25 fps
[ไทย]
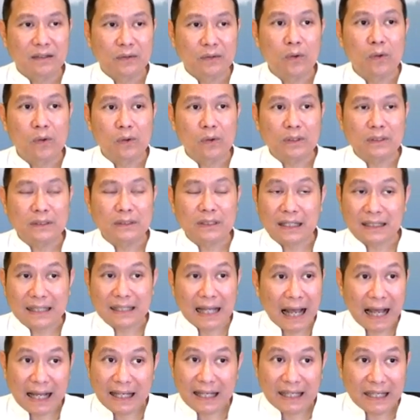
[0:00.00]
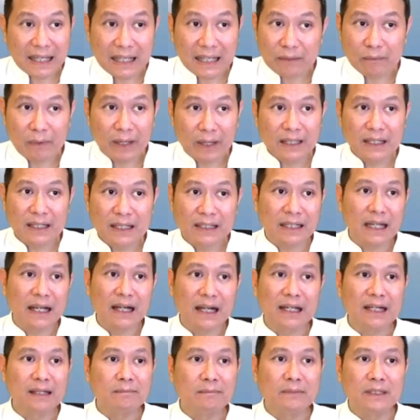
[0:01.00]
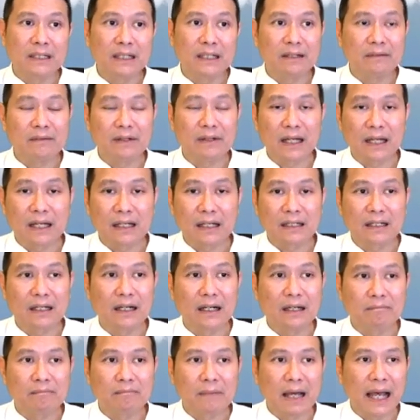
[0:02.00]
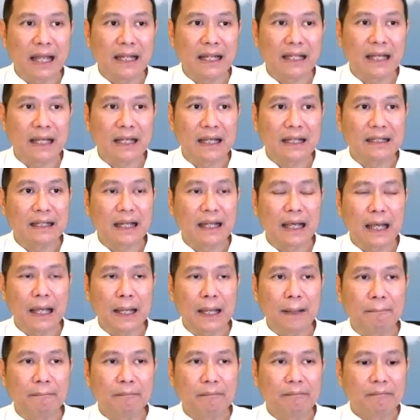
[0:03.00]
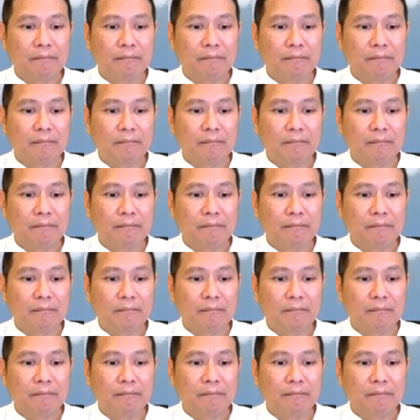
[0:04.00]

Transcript: ถูกชะตาขีดไว้ตั้งแต่เริ่มเลยว่าเกิดมาเนี่ยนะ